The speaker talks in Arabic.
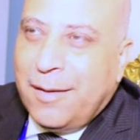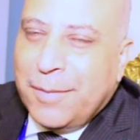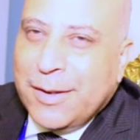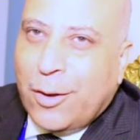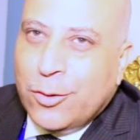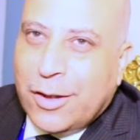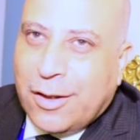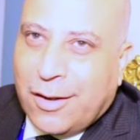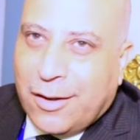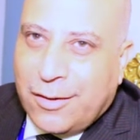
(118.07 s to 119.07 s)
بتاخد
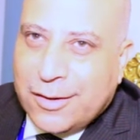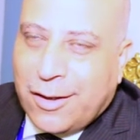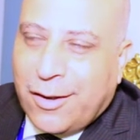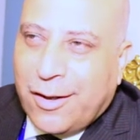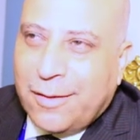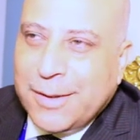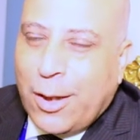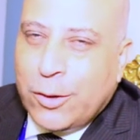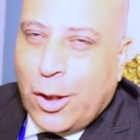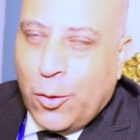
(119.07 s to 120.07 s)
القرارات القرارات
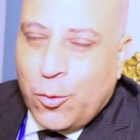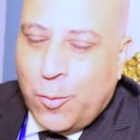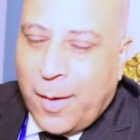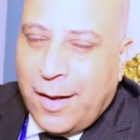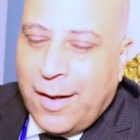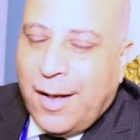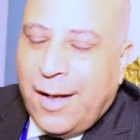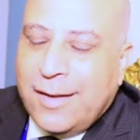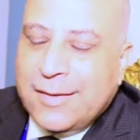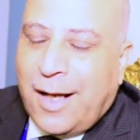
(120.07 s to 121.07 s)
بتاخدها الحكومه
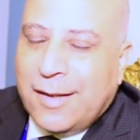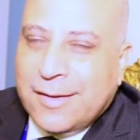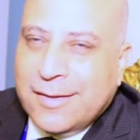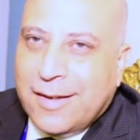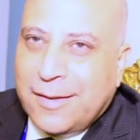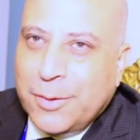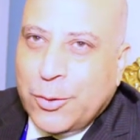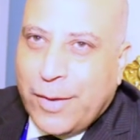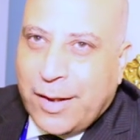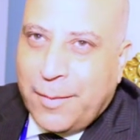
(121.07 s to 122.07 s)
انت حضرتك
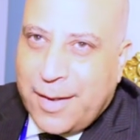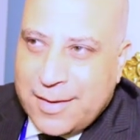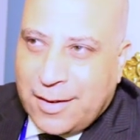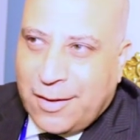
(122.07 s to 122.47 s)
بتراقب هذه